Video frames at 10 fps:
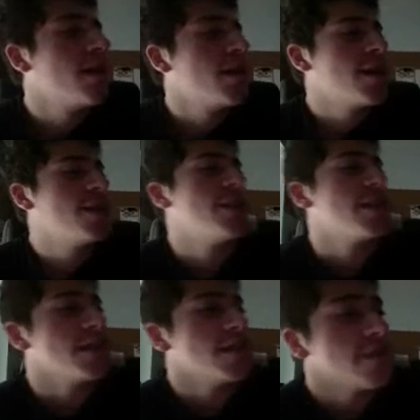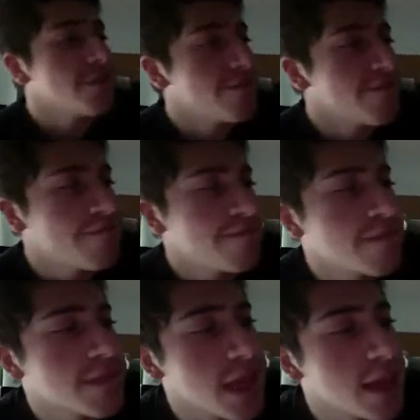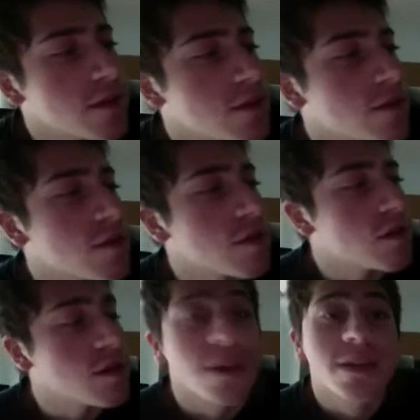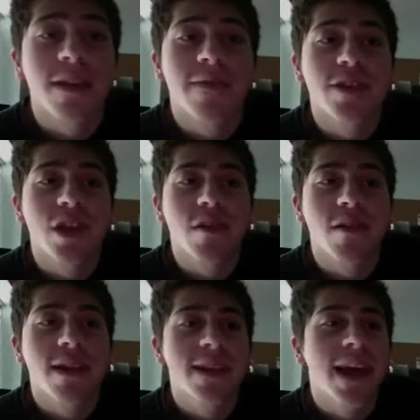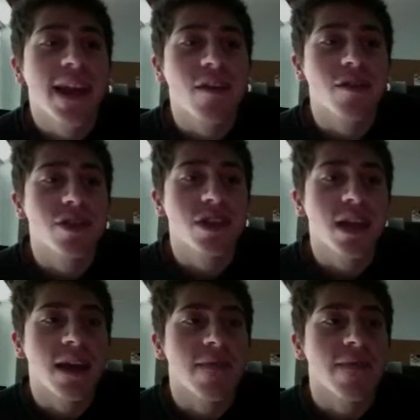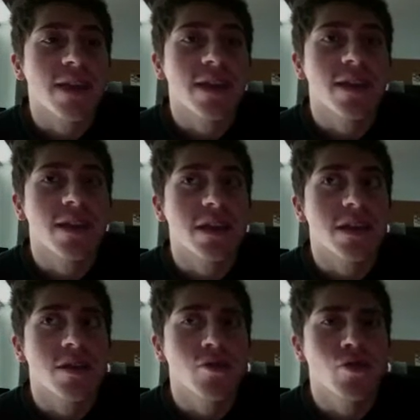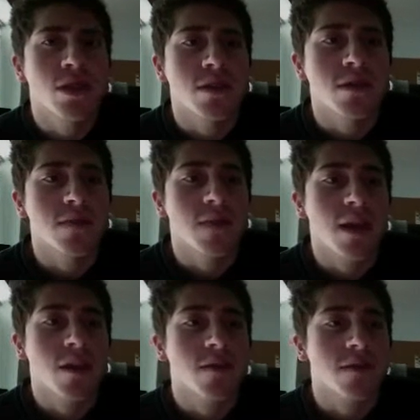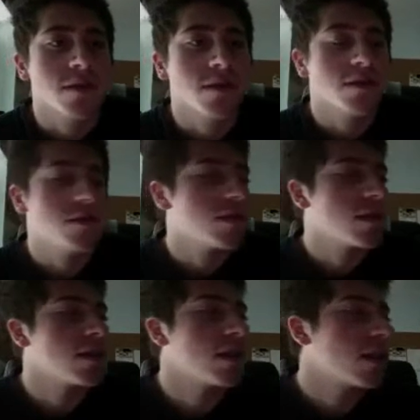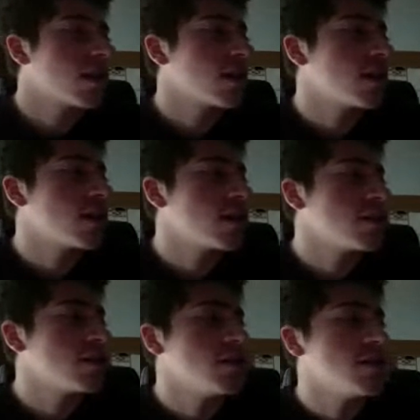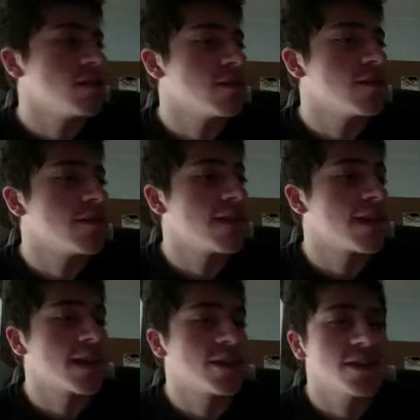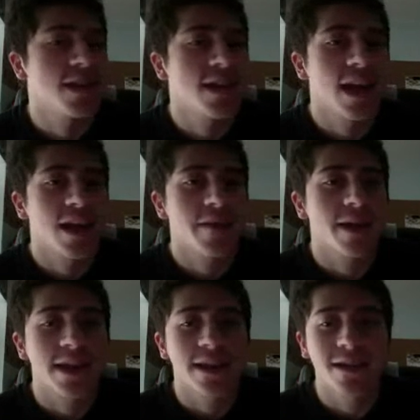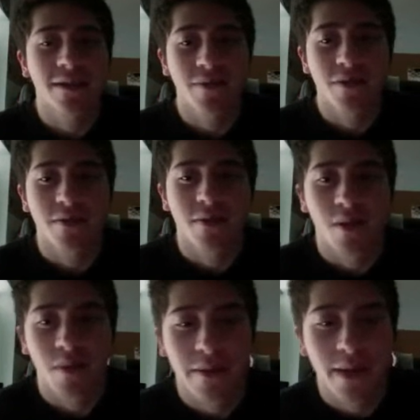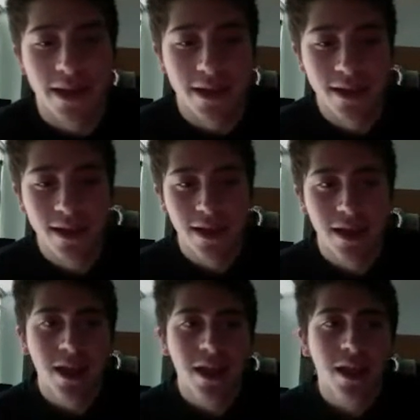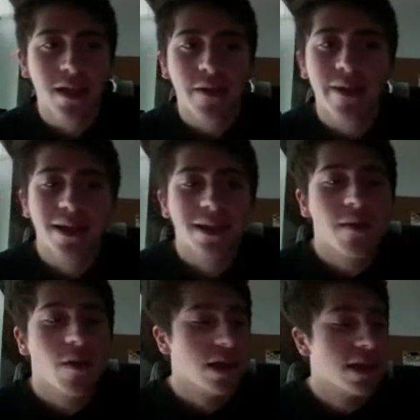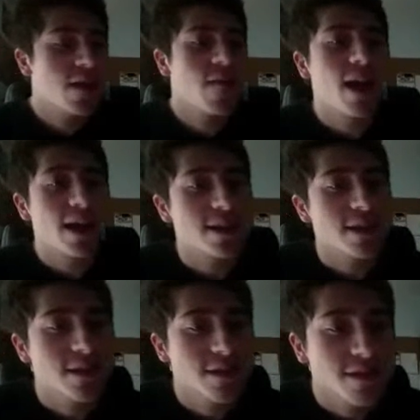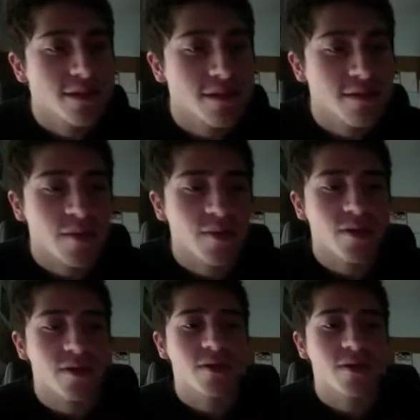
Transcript: Che dire, intanto si sta avvicinando il Natale, oggi è 22 se non sbaglio, devo ancora andare eh, a fare caccia di regali, ma il tempo non me lo permette. Veramente siamo innevati, proprio